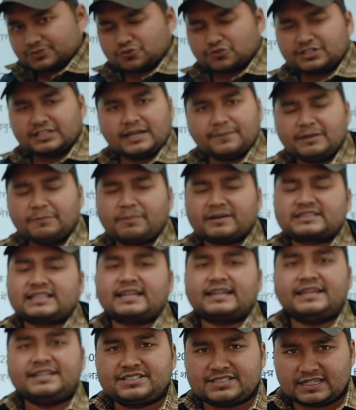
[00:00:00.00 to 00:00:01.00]
है चूँकि अभी
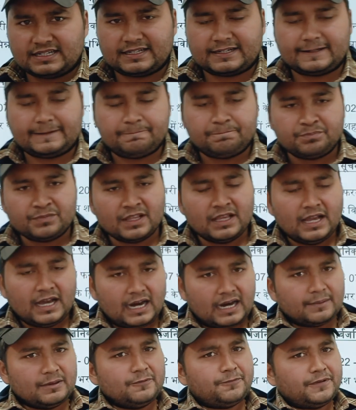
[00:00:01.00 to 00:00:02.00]
पता नहीं चलेगा
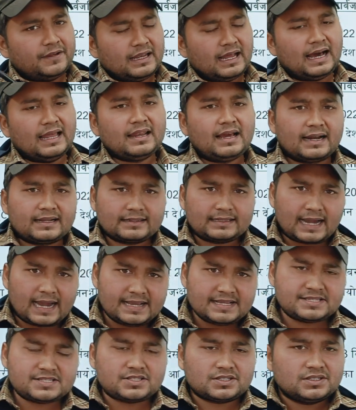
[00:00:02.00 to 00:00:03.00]
अभी फ़िलहाल
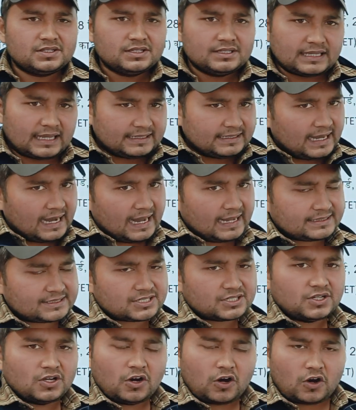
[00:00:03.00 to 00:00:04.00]
अट्ठाईस यानी
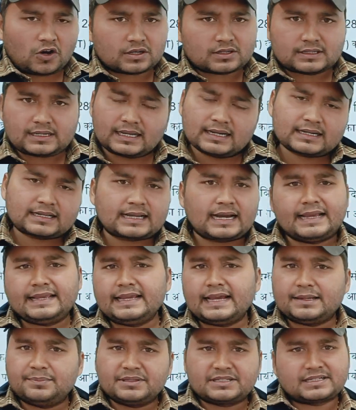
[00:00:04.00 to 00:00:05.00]
आज और कल का
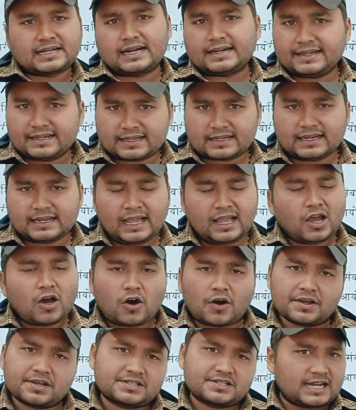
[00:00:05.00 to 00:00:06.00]
ही एडमिट कार्ड निकला है
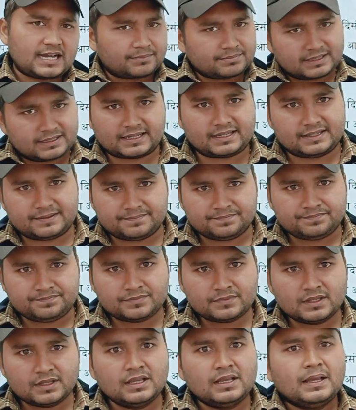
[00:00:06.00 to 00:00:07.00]
और एग्ज़ाम देंगे
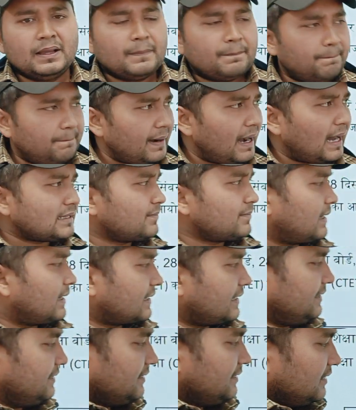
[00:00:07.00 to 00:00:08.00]
बाद
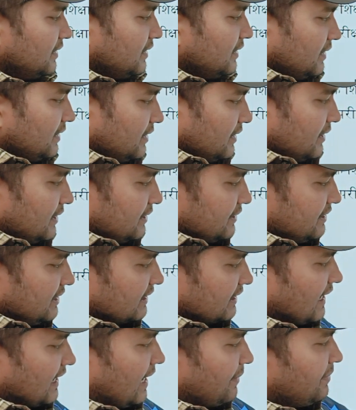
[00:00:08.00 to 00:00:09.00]
बाकी
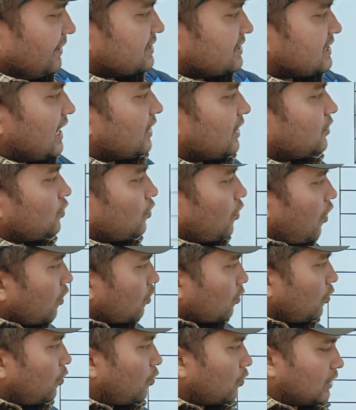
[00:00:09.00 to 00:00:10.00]
जिनका भी एग्ज़ाम नौ
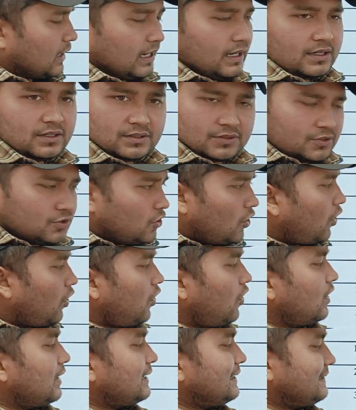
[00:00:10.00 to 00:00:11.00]
को होगा नौ
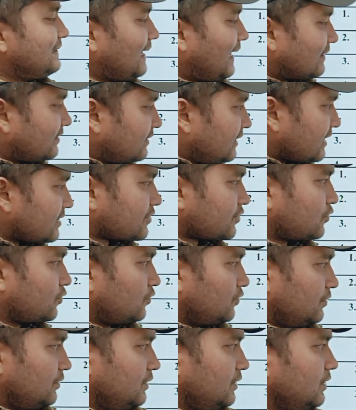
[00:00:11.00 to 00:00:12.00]
या दस
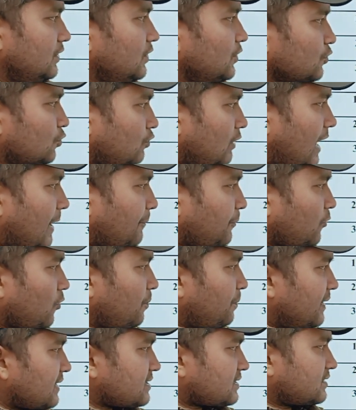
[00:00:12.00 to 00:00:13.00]
को तो
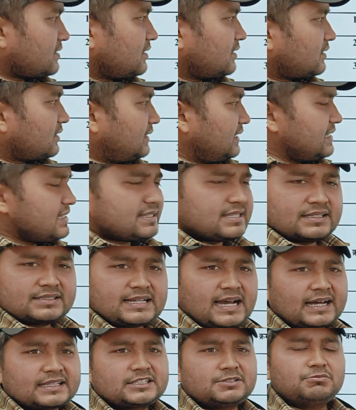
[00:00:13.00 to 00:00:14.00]
आपको बस तीन से
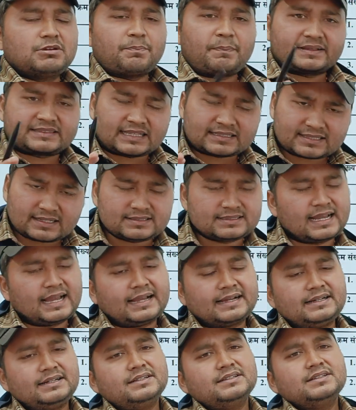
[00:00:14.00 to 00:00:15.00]
चार दिन में पता चल
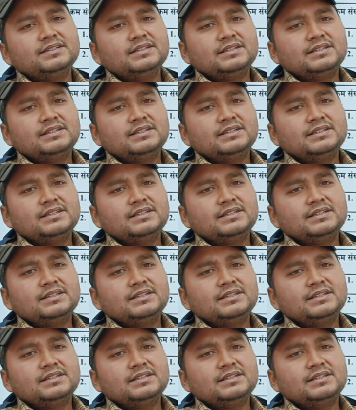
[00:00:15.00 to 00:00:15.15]
जाएगा